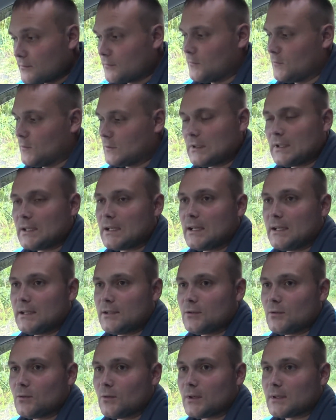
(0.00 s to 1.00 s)
Вот такая
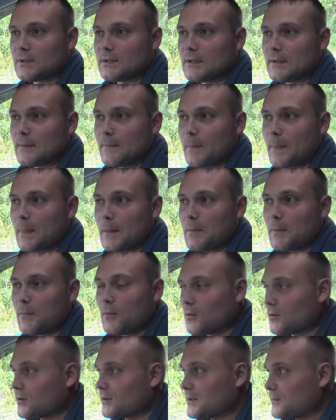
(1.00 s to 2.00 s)
ситуация. По
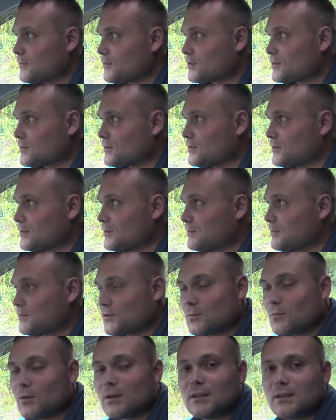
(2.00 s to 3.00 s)
поводу того, что
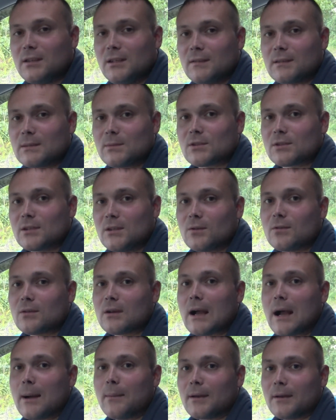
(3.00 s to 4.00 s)
почему, говорит, ты не возьмешь
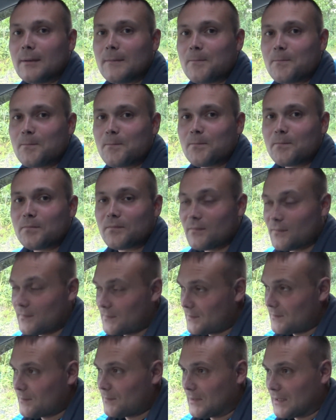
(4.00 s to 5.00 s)
Toyota Camry?
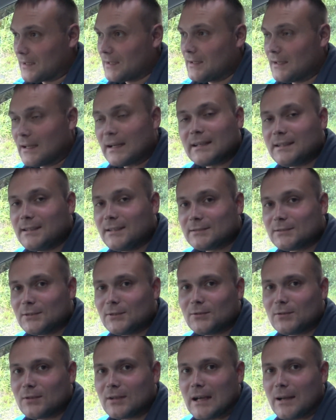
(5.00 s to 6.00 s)
парни, я хотел
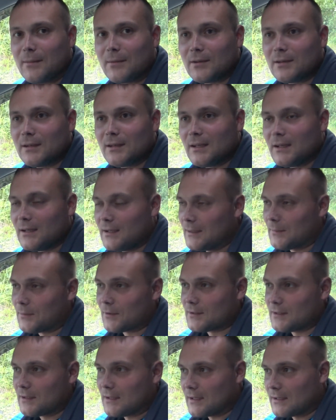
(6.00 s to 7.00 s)
Toyota Camry. Я
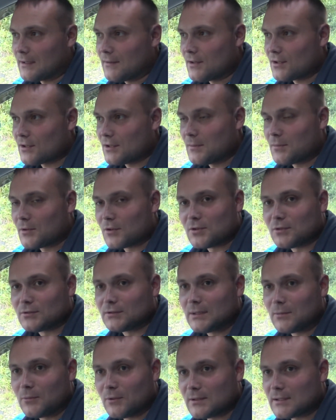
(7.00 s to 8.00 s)
просто как-то вечером пришел
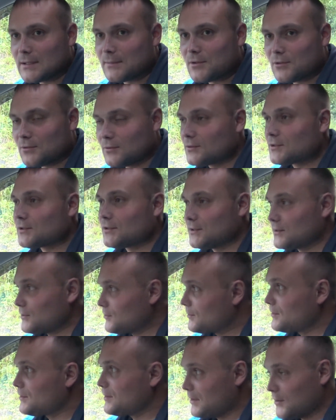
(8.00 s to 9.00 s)
домой, сообщил
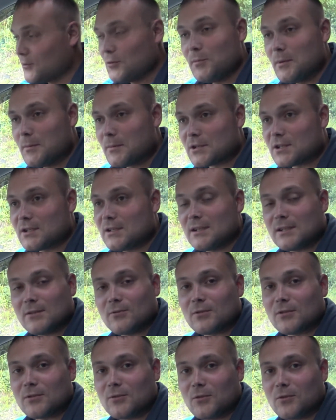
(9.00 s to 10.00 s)
э, любимой жене
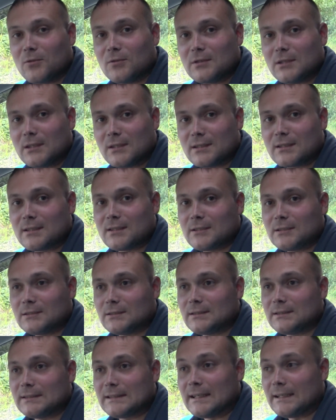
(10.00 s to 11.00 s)
вот эту новость, и она сказала,
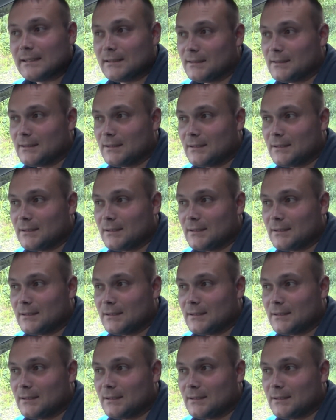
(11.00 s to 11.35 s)
говорит, Зай,